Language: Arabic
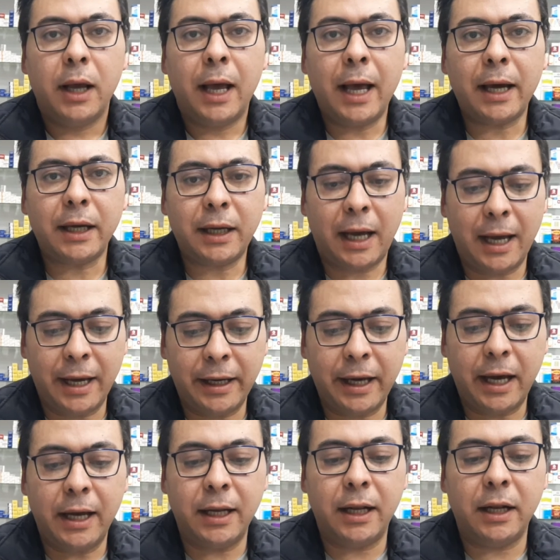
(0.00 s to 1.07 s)
آخر
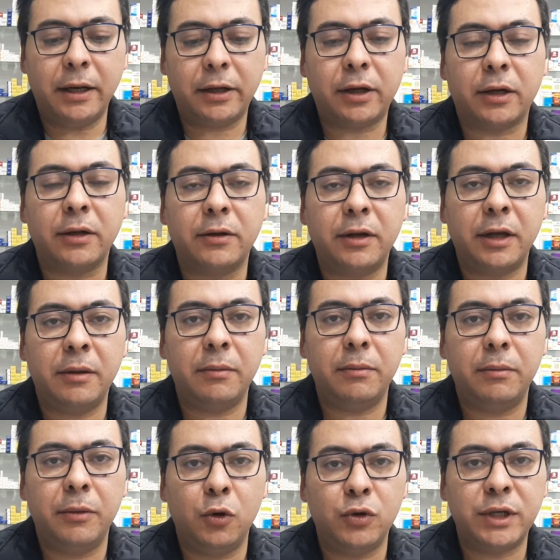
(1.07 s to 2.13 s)
حاجة ال
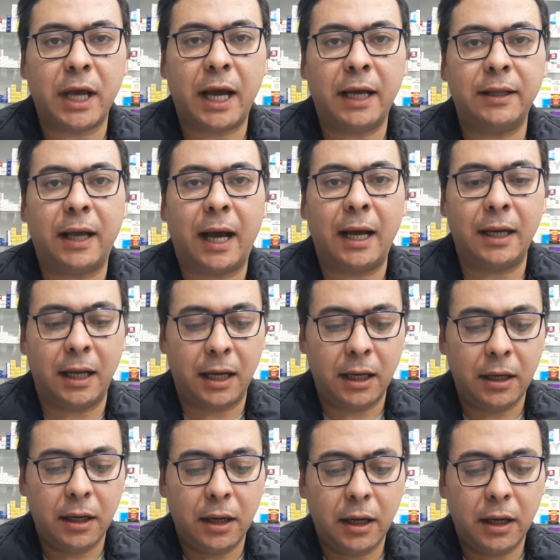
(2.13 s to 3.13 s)
كارنيتين بيساعد على